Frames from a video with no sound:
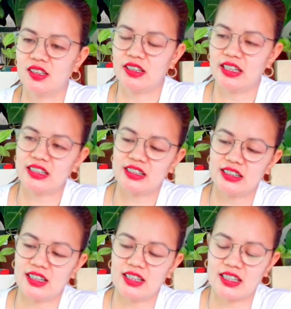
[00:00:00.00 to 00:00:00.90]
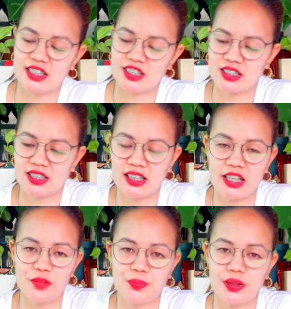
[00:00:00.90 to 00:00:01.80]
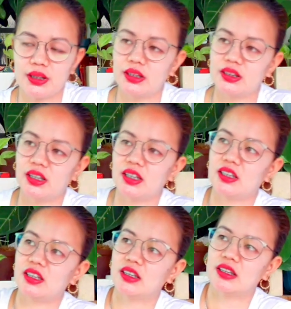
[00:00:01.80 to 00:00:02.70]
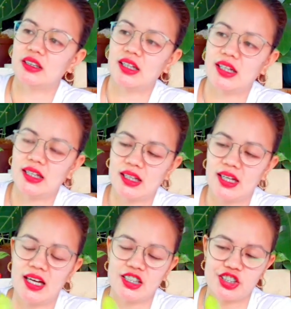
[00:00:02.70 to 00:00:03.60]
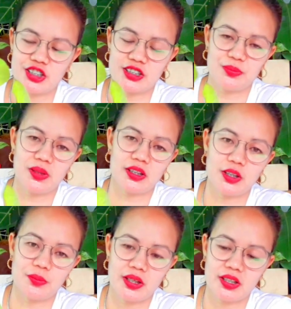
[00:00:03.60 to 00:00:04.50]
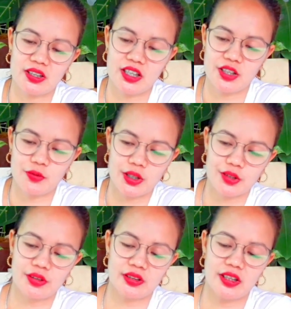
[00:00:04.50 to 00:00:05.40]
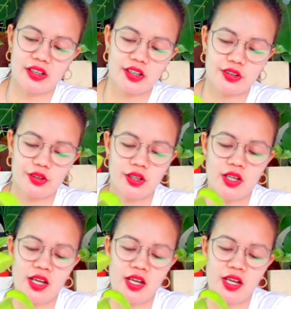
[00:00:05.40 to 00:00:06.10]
Ayan na siya nakalagay sa, sa clay pot and then nakalahang siya sa macrame na DIY ko and then itong